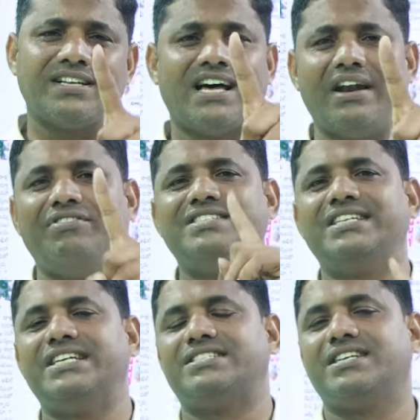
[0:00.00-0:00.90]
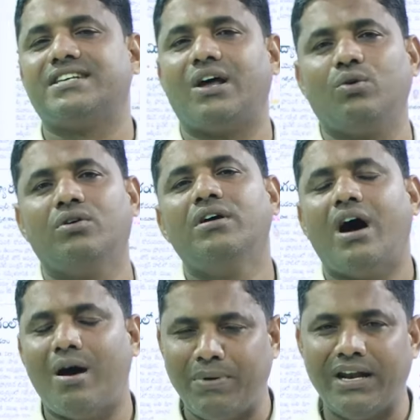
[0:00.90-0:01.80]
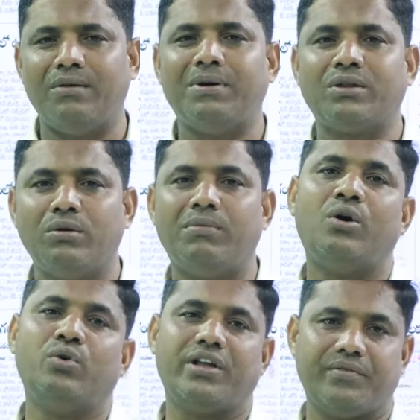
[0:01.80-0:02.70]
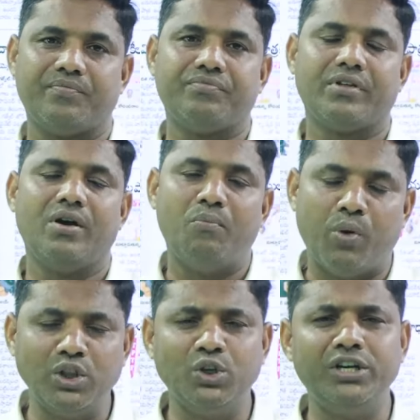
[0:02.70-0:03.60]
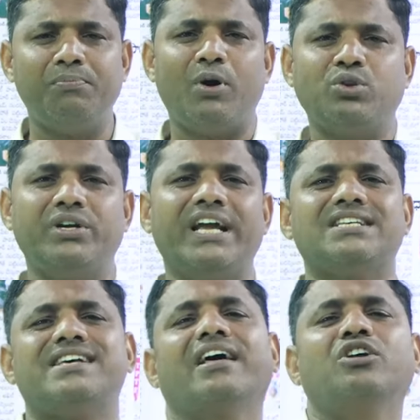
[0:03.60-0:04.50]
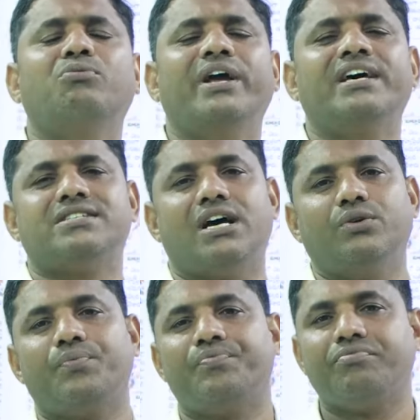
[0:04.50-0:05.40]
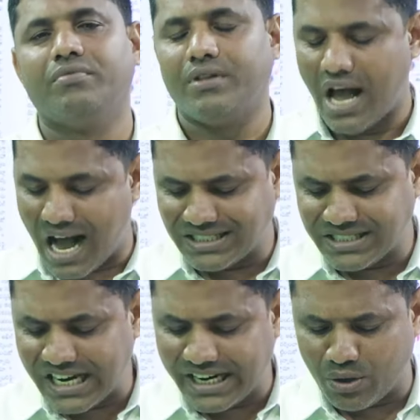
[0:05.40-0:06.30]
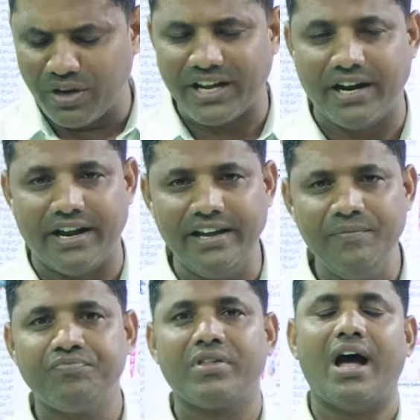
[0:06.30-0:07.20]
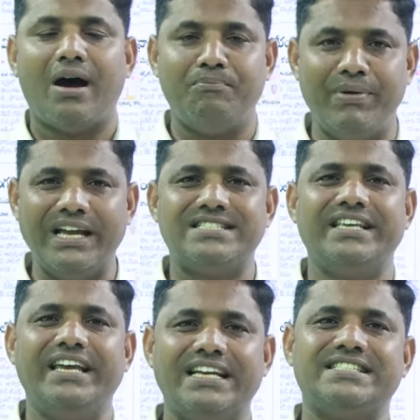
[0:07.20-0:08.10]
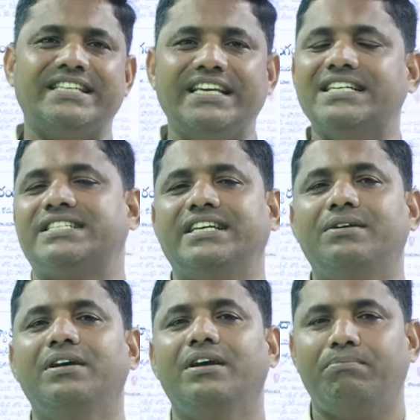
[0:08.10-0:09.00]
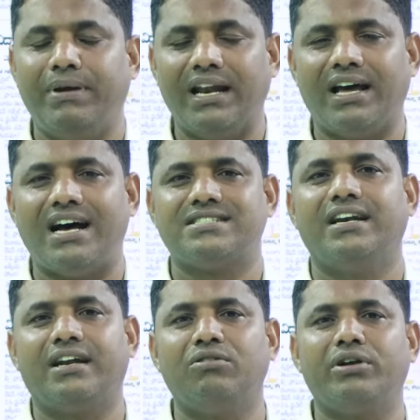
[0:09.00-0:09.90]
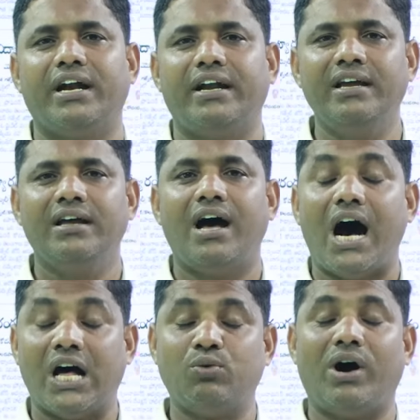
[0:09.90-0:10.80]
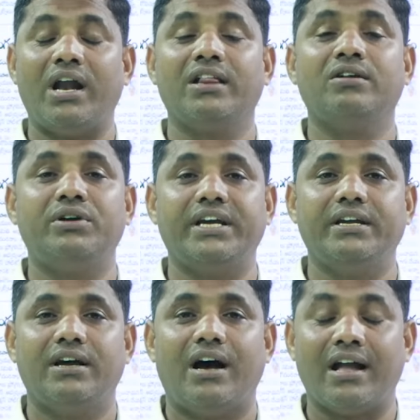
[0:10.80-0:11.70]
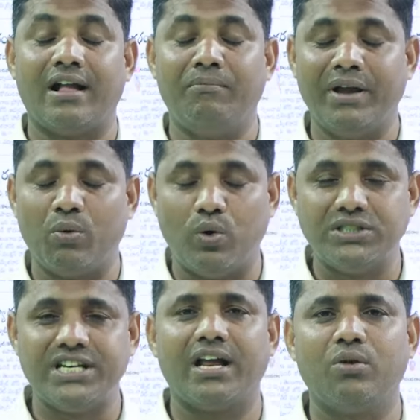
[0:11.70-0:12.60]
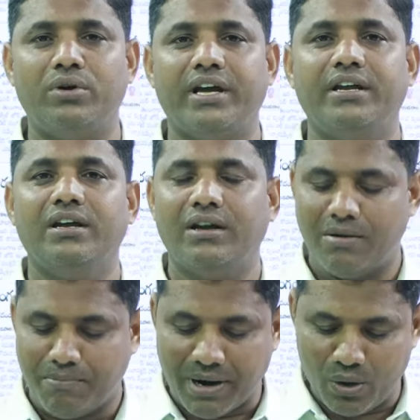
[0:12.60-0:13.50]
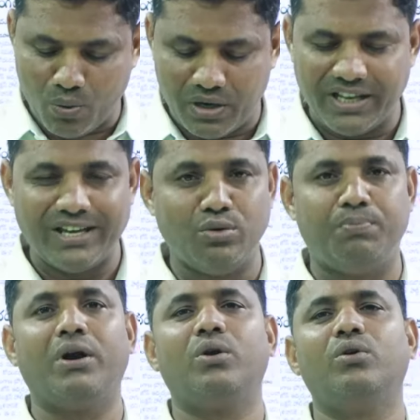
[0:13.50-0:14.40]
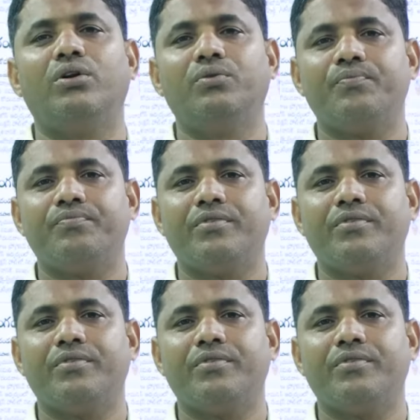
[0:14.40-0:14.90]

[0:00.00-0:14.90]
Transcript: ఒకసారి విజిట్ చేస్తే చాలు ఆ పిల్లల బతుకులు బాగుంటాయి పోతుంటే పోతుంటే ఇట్లా సడన్గా పోయినా చాలు హాస్టల్ ఎట్లుంటాయంటే ఆ బీసీ ఎస్సీ ఎస్టీ పిల్లల హాస్టల్ ఎట్లుంటాయంటే అధ్వానంగా ఉంటాయి అగమ్య గోచరంగా ఉంటాయి పండుకోనికి దుప్పట్లు ఉండవు